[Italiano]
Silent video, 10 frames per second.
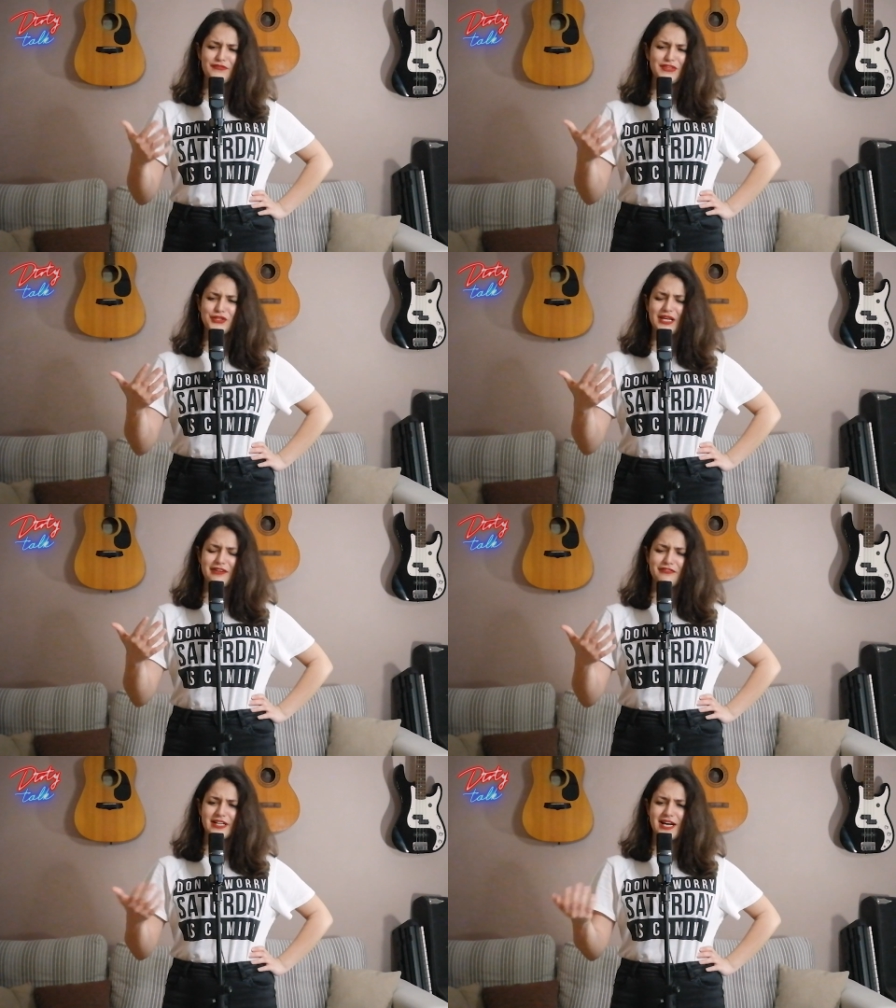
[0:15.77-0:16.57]
figlio della
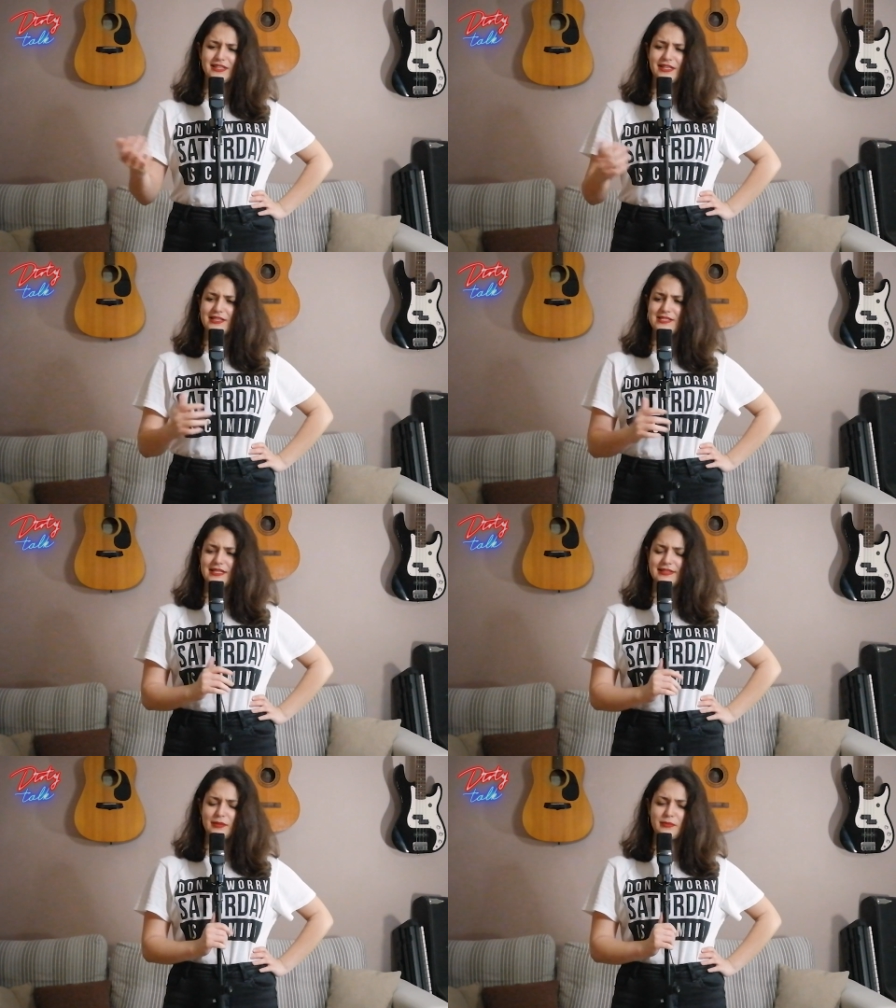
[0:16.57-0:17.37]
Ferragni alzi
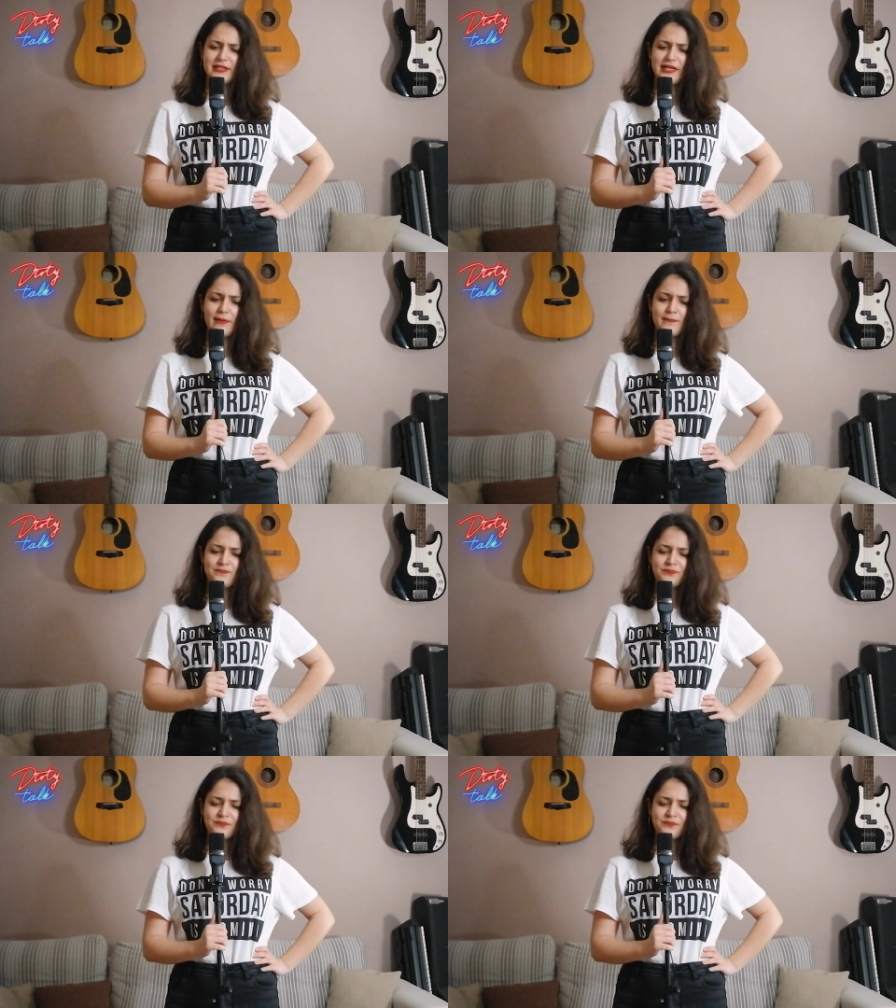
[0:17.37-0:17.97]
l'età media.